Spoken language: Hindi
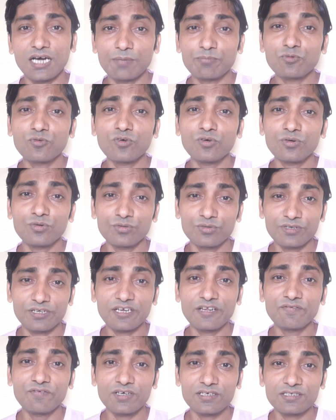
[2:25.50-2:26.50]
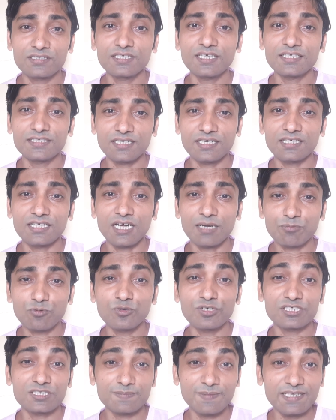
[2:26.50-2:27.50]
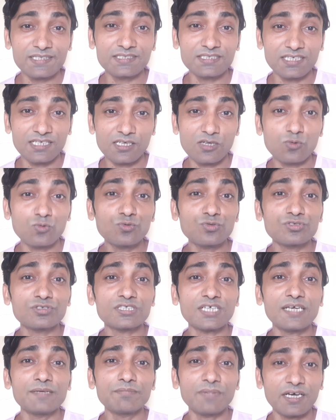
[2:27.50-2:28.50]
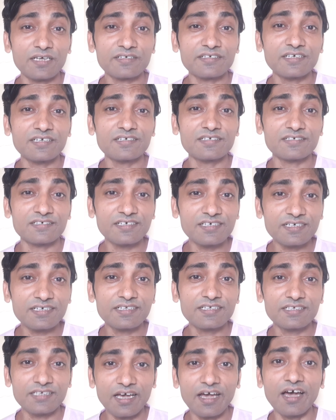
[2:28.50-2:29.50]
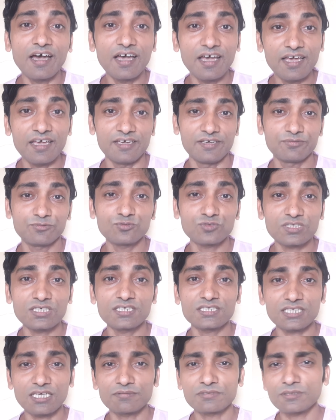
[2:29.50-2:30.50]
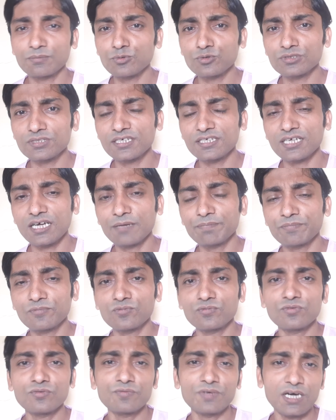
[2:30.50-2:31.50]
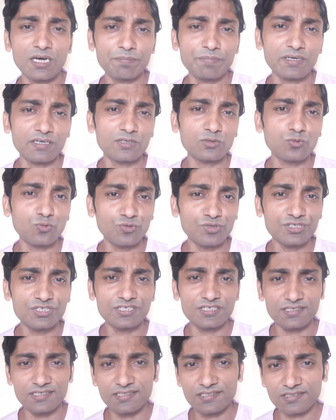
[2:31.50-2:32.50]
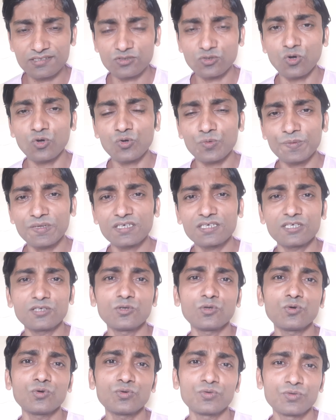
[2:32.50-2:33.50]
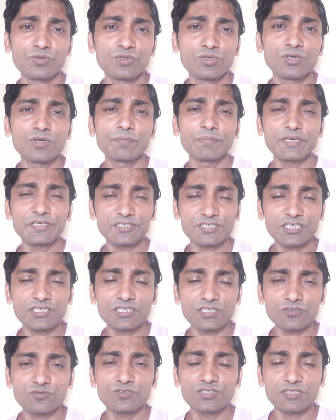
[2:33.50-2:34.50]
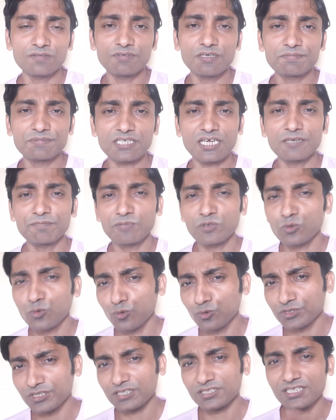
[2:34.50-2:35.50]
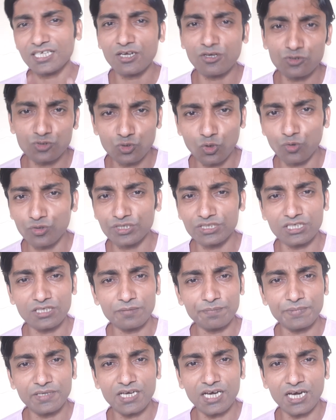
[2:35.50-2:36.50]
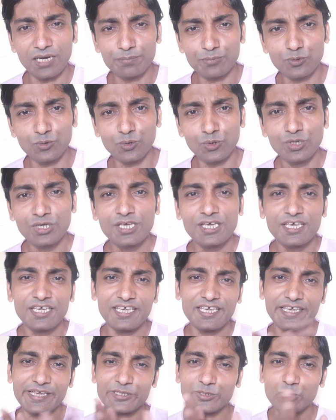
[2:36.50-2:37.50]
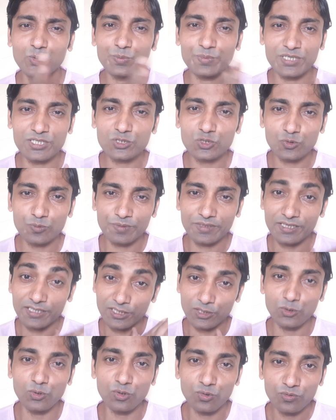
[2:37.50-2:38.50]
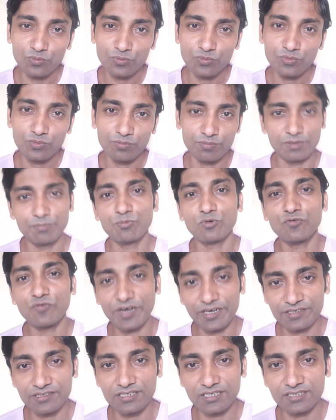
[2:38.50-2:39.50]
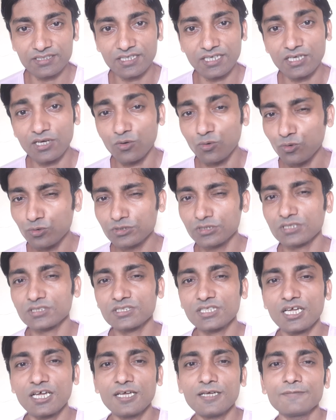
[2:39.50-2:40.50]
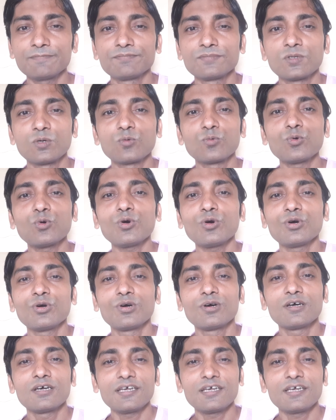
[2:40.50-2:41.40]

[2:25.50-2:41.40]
आपको डिलीवर किया जा रहा है आपको डिस्पैच किया जा रहा है उस टाइम मार्केट रेट क्या है उसके हिसाब सपोज दैट आपको वहाँ पर अगर कोई चीज़ सौ रुपये किलो मेंशन की हुई है वेबसाइट पे हो सकता है सौ की जगह पे आपको एक सौ बीस रुपये किलो में प्रोवाइड किया जाए या हो सकता है वो